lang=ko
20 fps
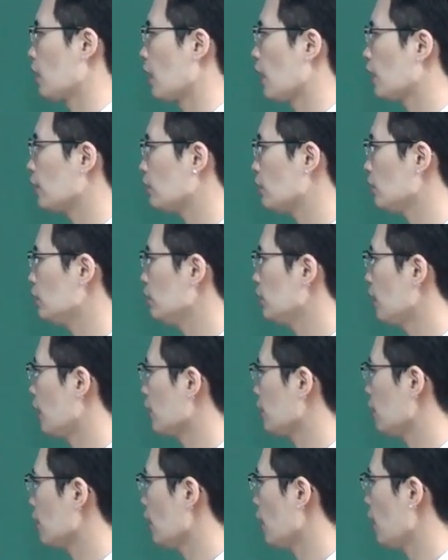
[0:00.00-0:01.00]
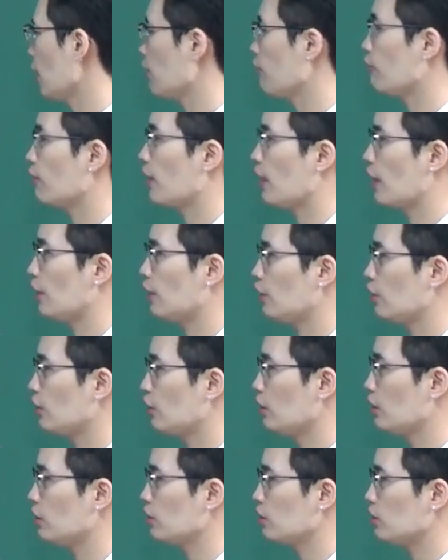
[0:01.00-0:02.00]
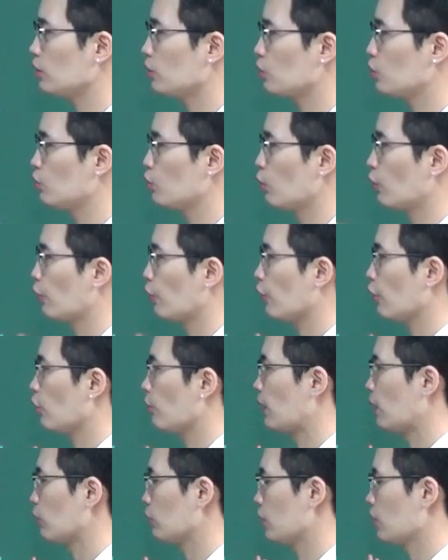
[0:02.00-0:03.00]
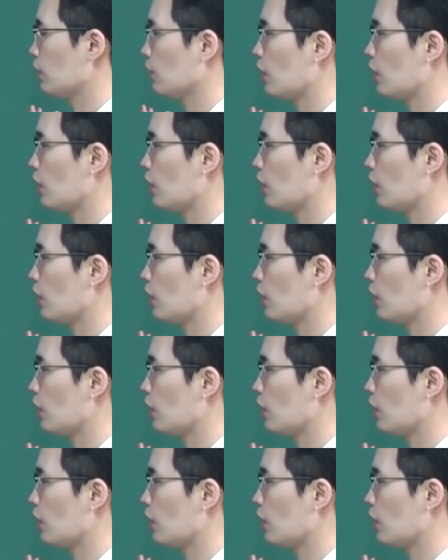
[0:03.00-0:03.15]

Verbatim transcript: I did not have anything to worry about.